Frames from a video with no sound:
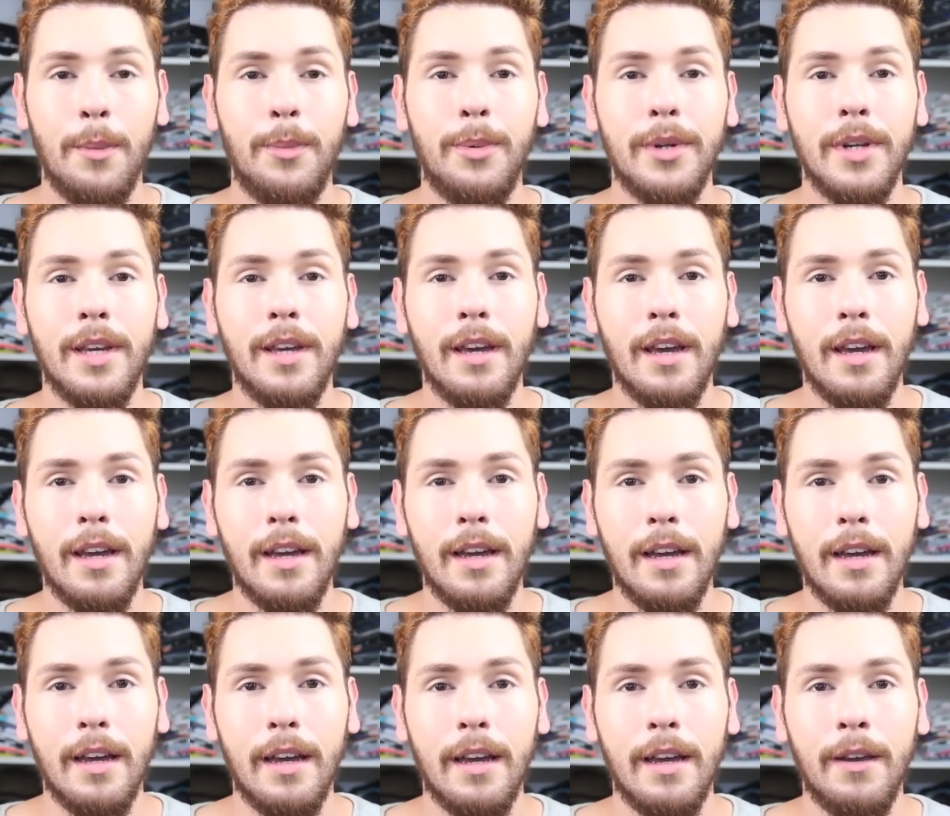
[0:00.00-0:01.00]

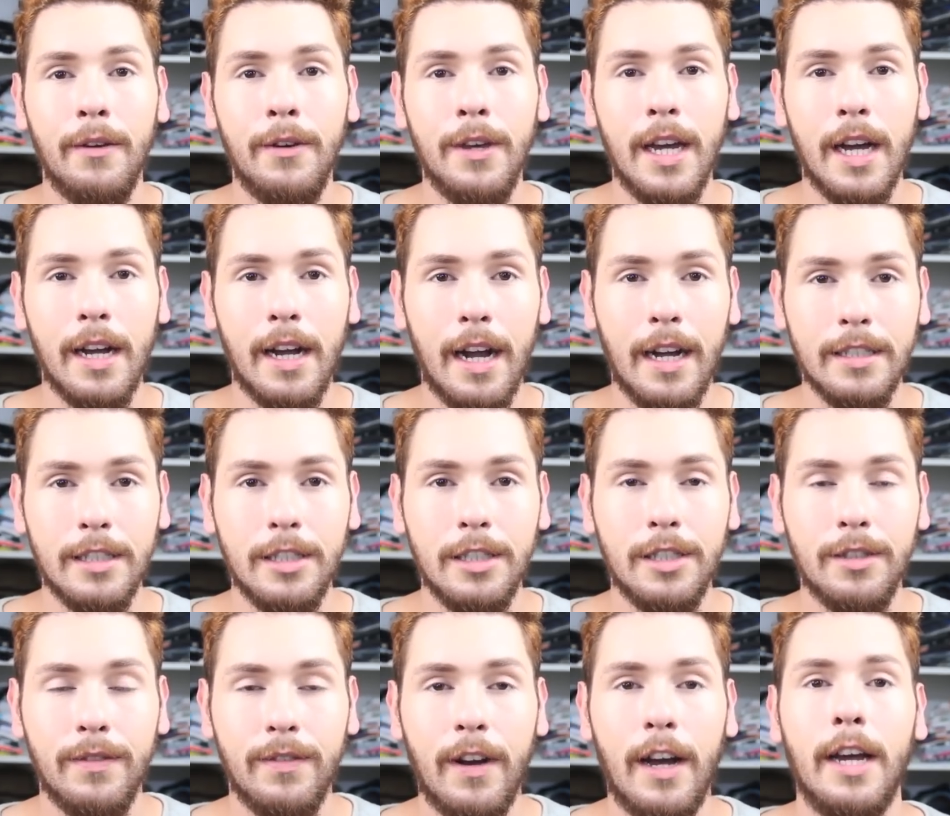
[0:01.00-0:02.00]
porque eu e a Ká, a
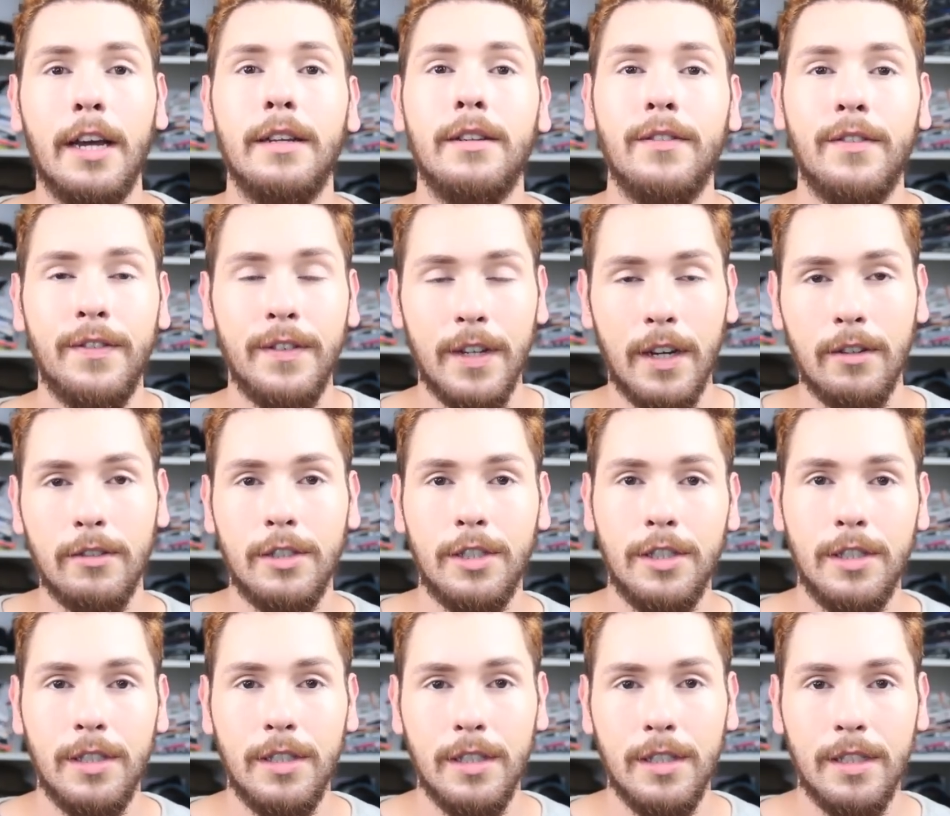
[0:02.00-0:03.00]
gente vai no final
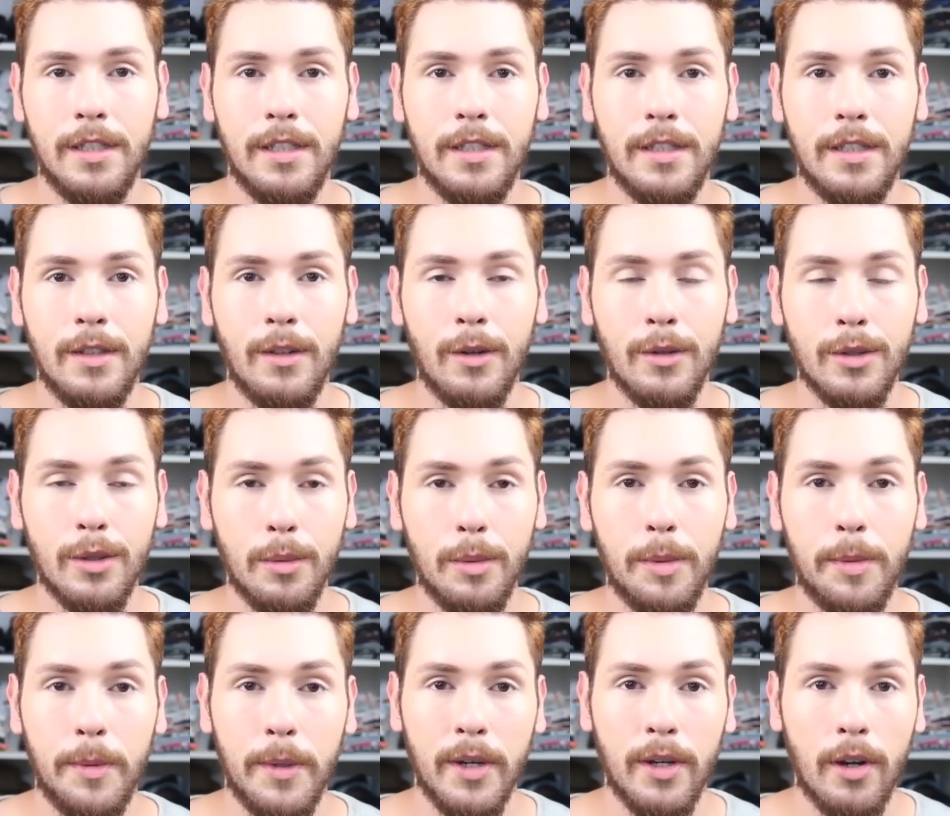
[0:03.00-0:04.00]
de
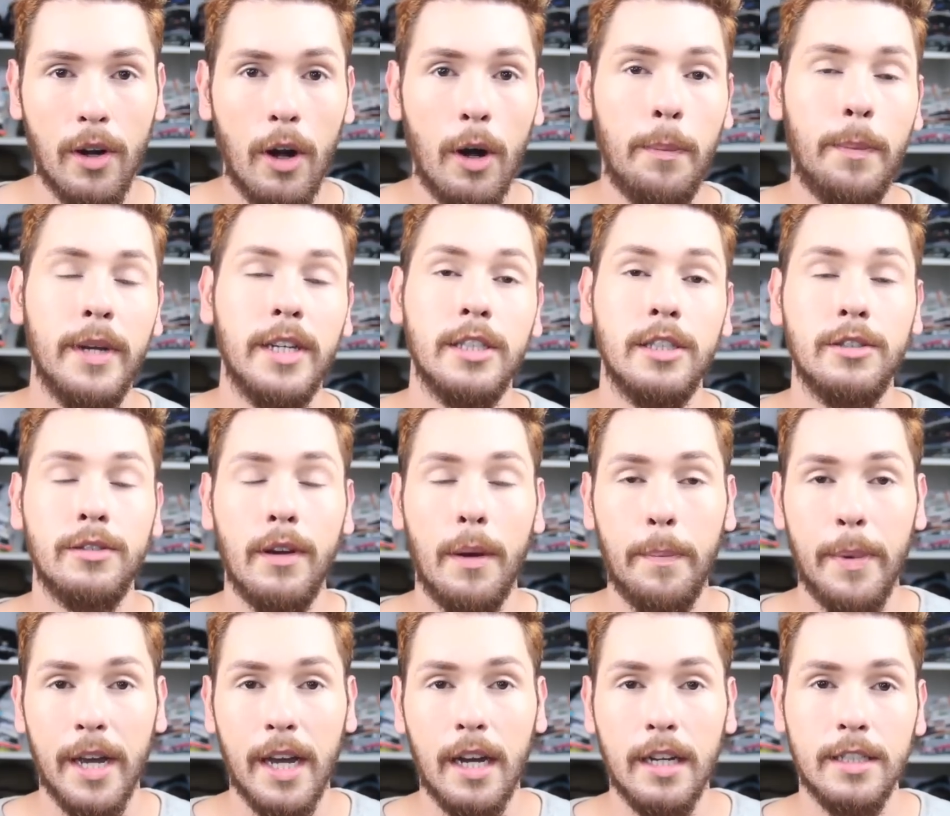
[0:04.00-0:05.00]
outubro pra Europa e a gente vai
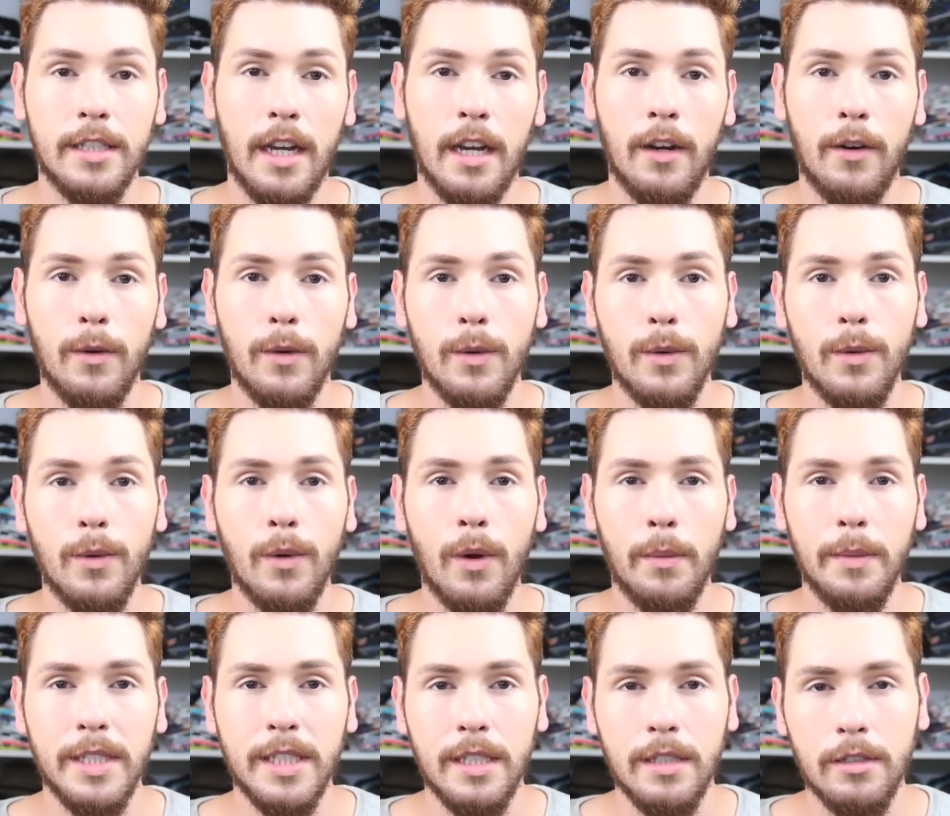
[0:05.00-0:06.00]
pegar já o, o
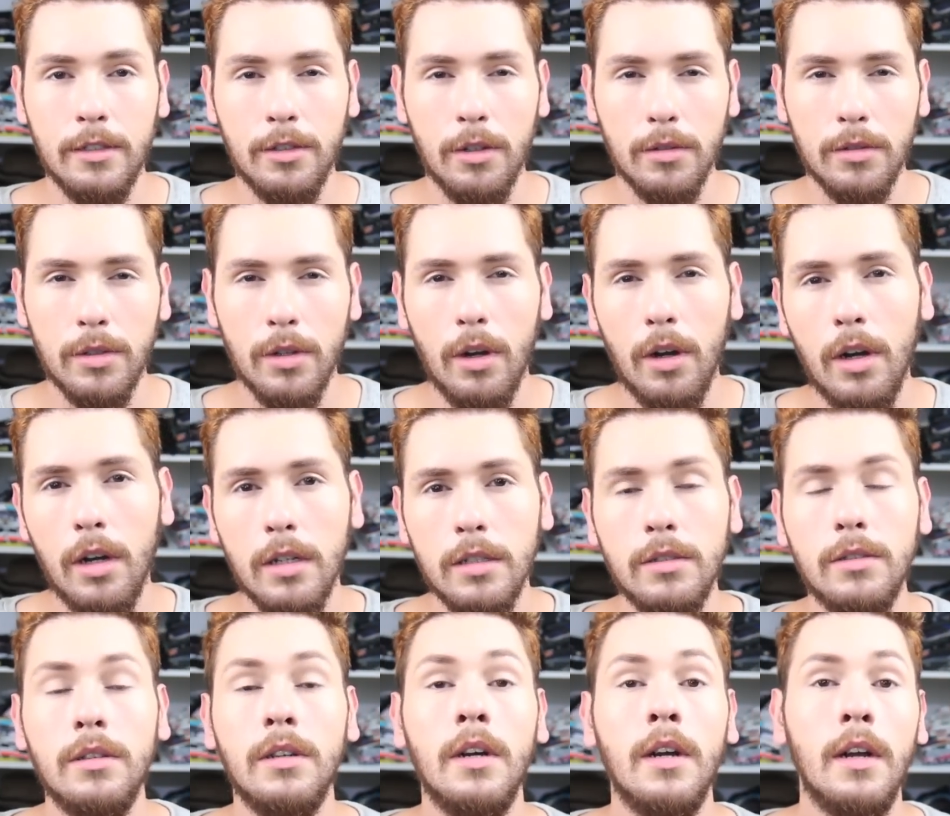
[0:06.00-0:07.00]
comecinho de
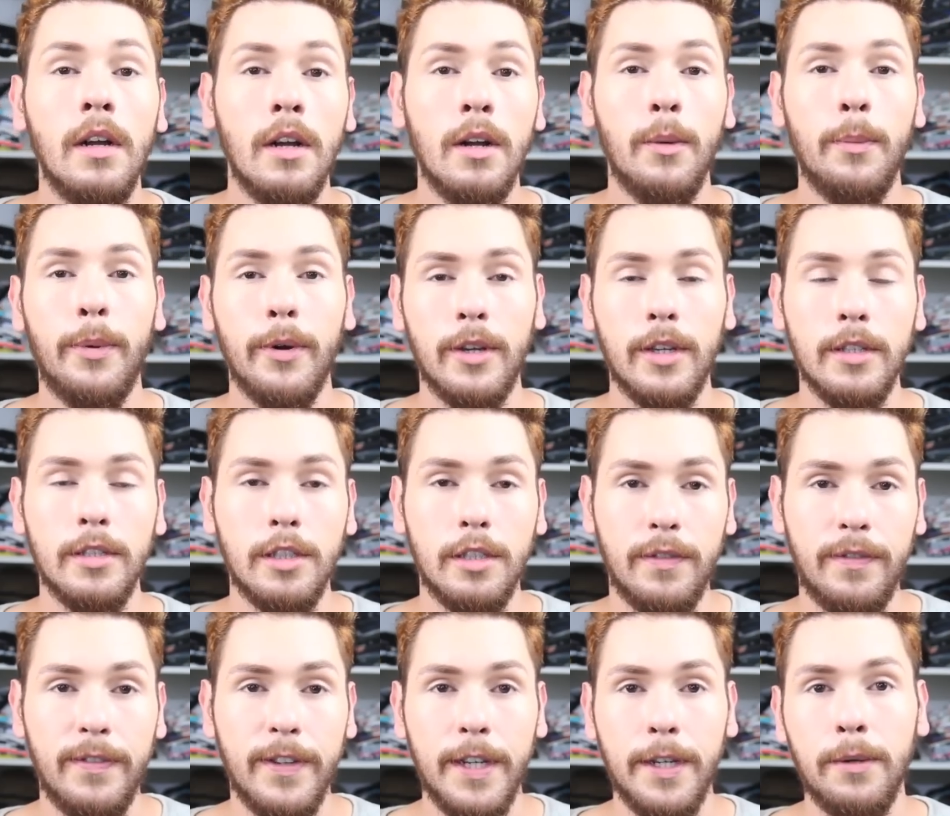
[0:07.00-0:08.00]
outono, um pouquinho
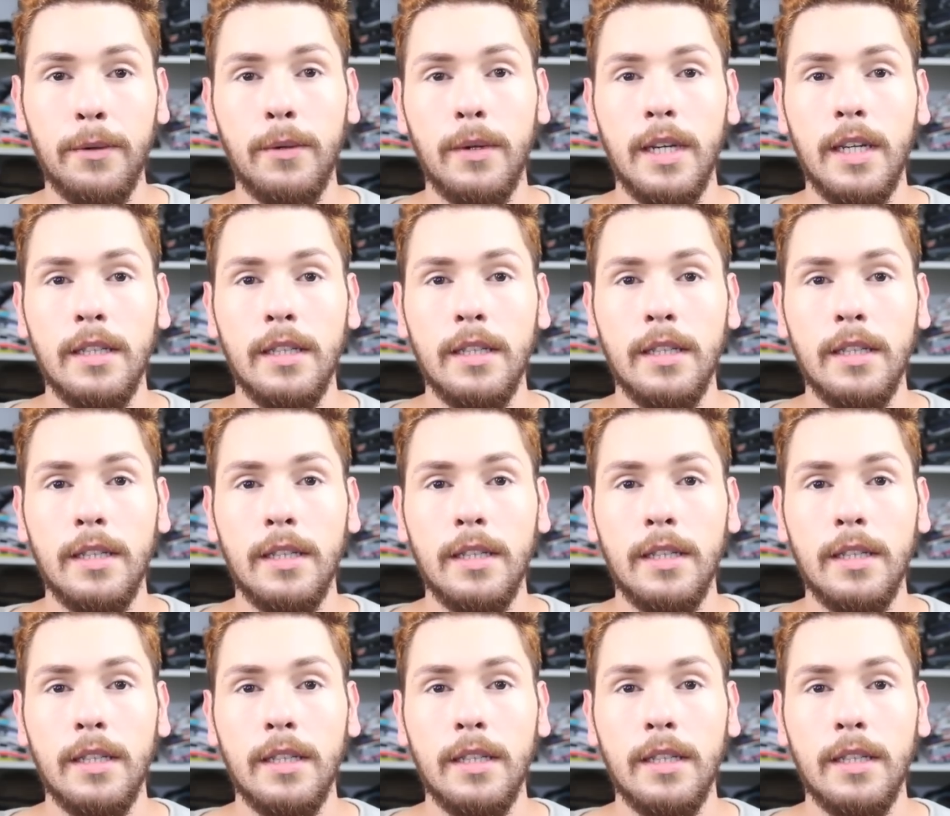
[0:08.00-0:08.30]
de frio.